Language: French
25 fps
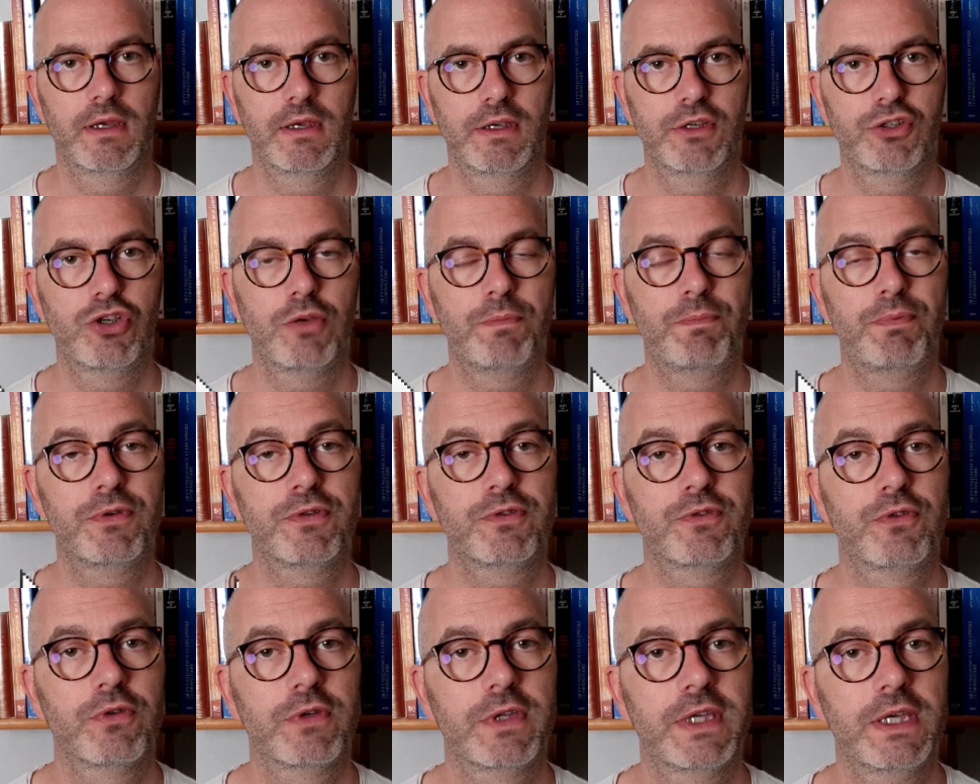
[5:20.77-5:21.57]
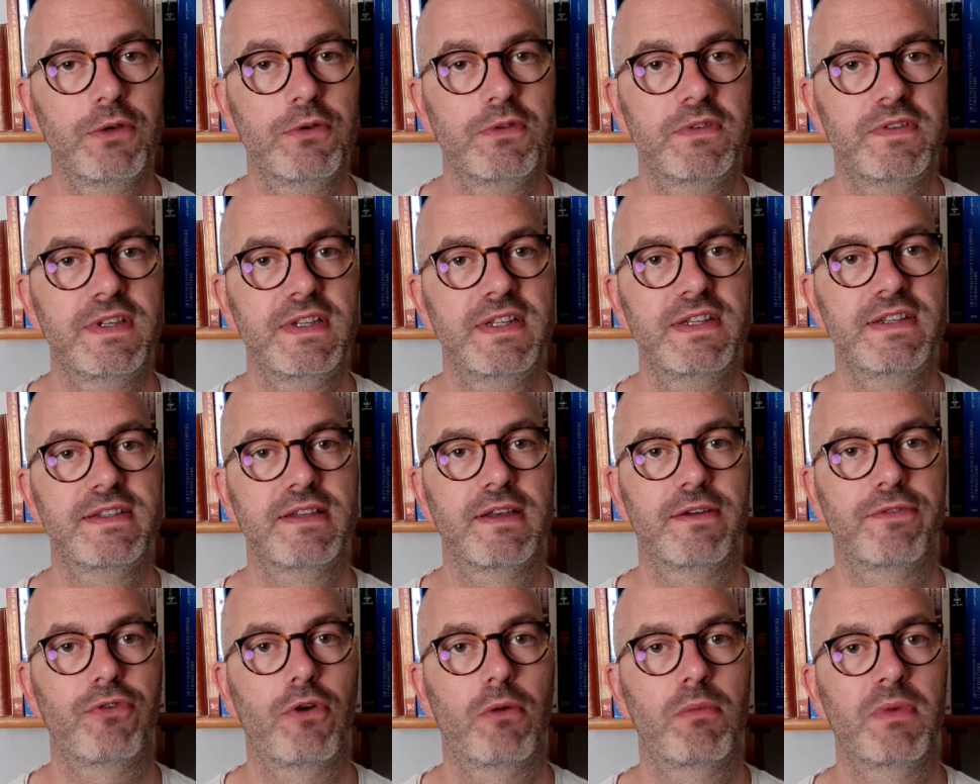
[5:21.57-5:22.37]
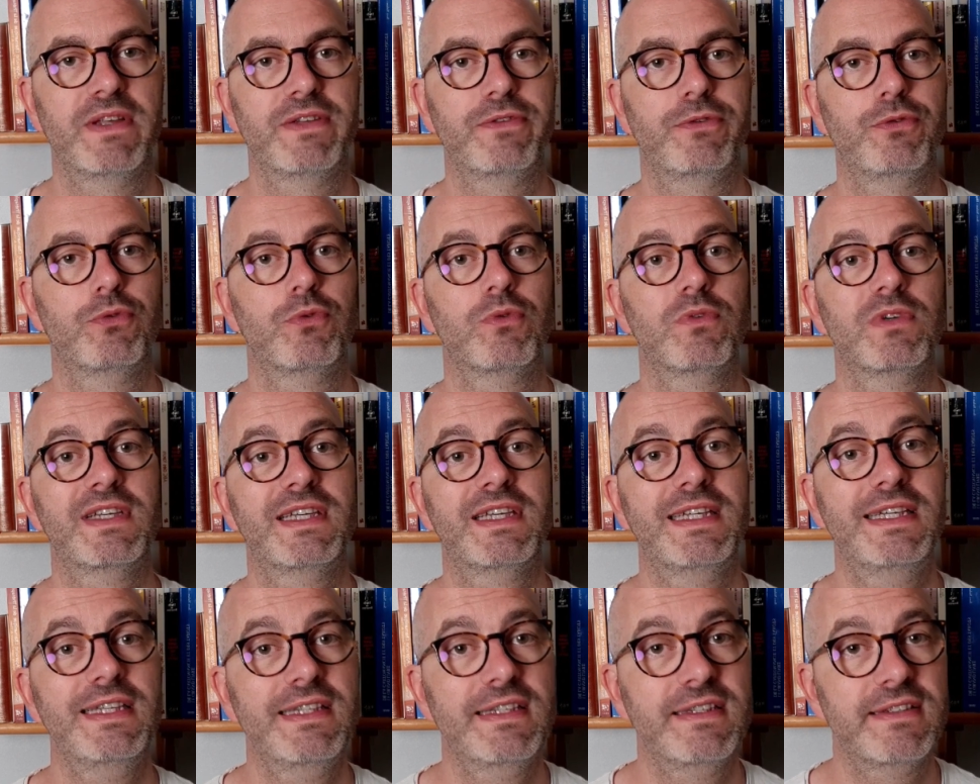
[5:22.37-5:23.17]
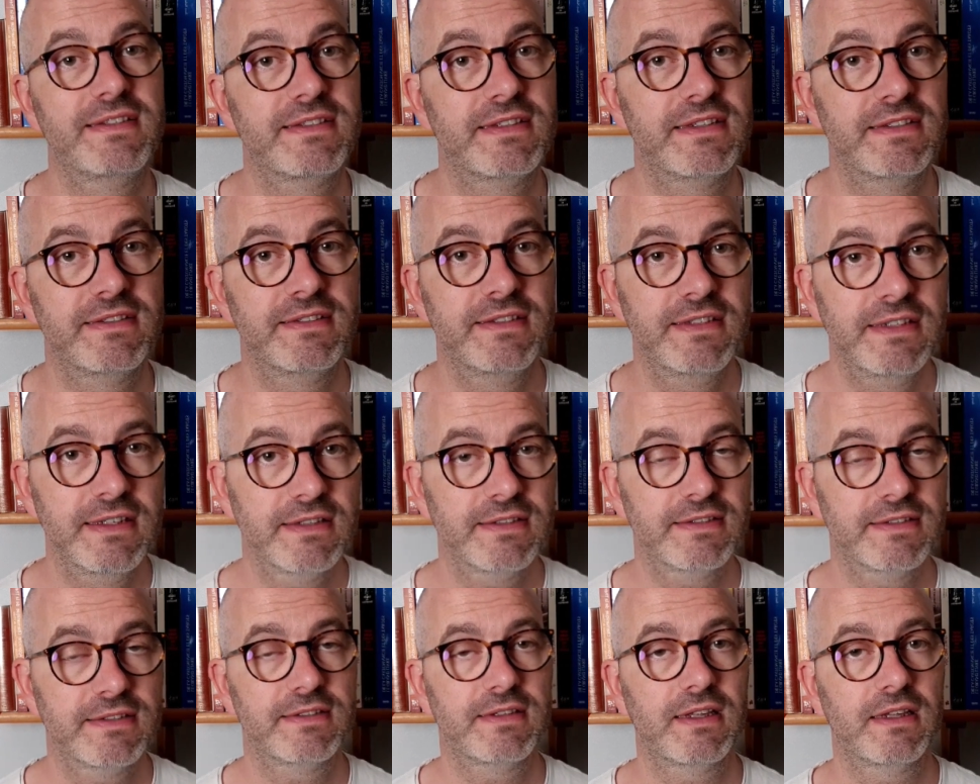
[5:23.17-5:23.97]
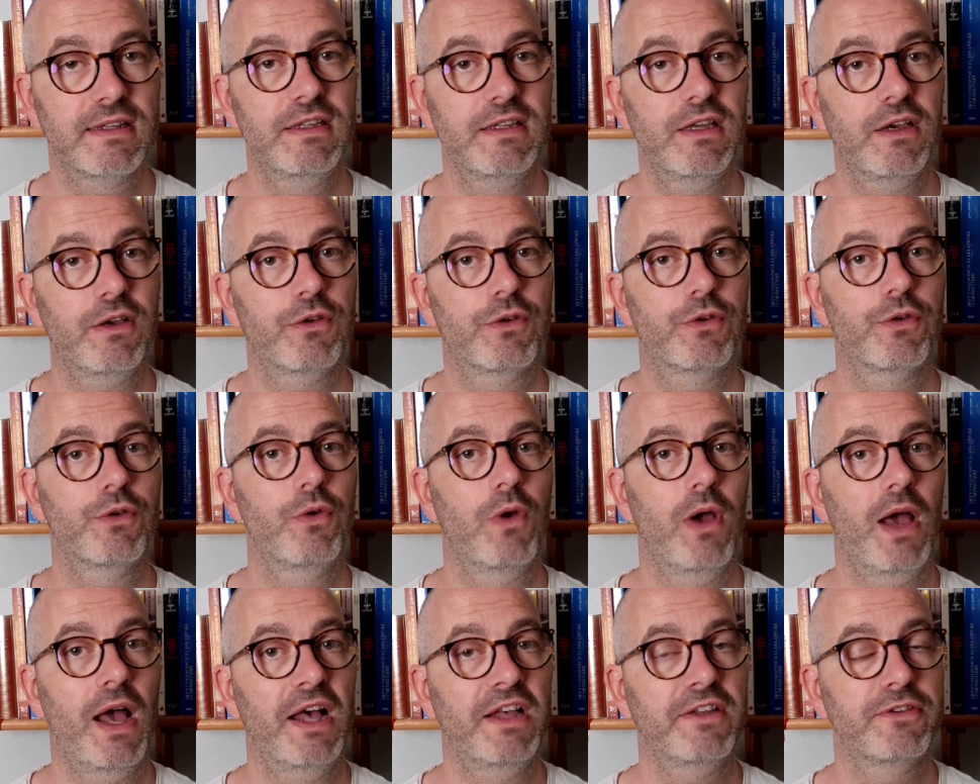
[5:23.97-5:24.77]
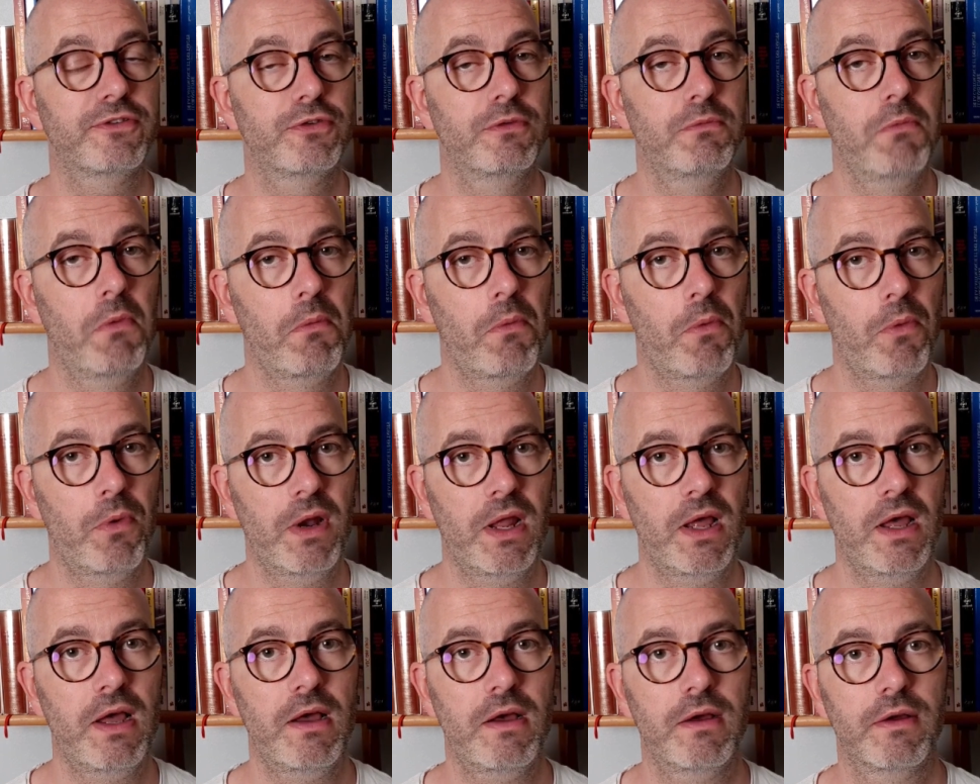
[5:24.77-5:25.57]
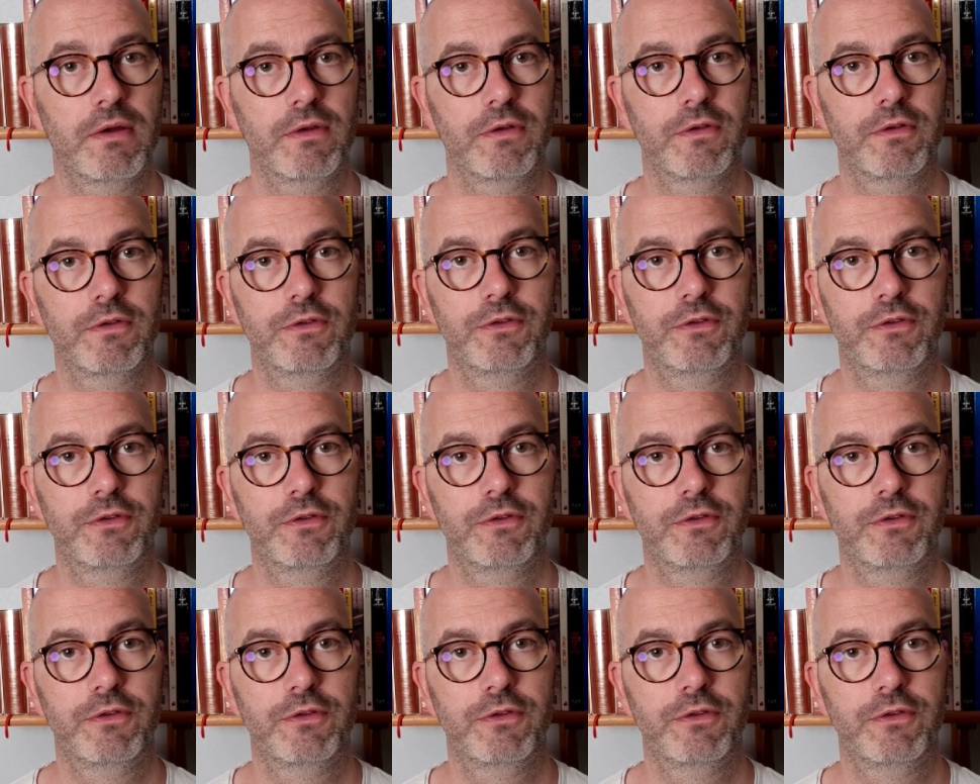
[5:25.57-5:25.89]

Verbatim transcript: Je peux stocker aussi des informations kinesthésiques, c'est-à-dire que à ce moment-là,